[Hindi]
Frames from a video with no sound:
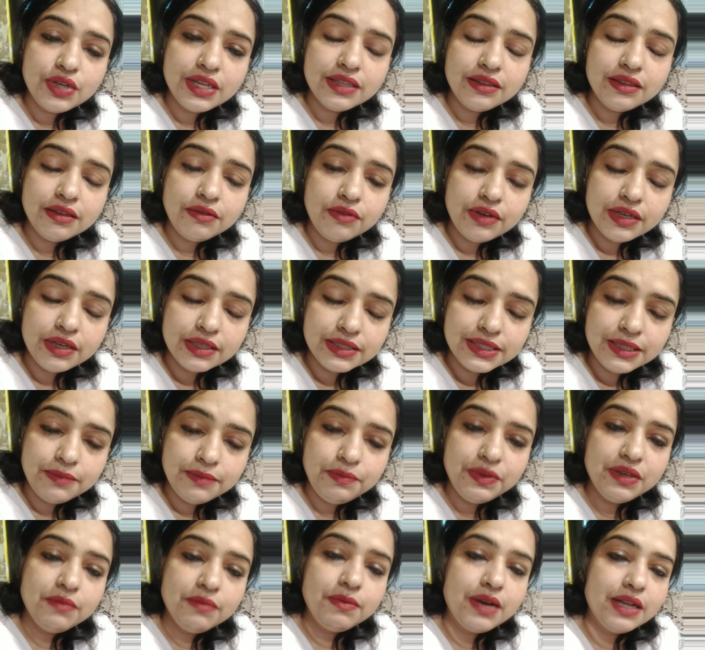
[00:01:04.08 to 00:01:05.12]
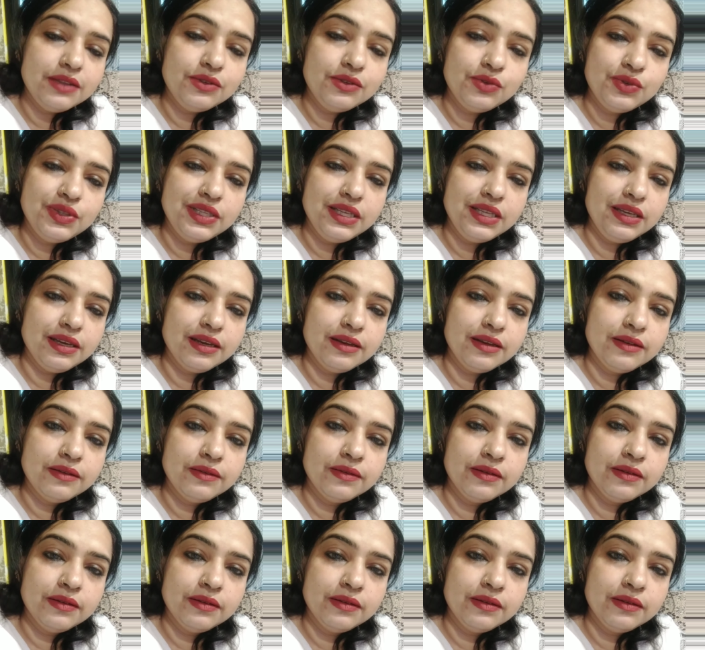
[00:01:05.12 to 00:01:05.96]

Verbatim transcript: जो रहता है वो नसीब की बात होती है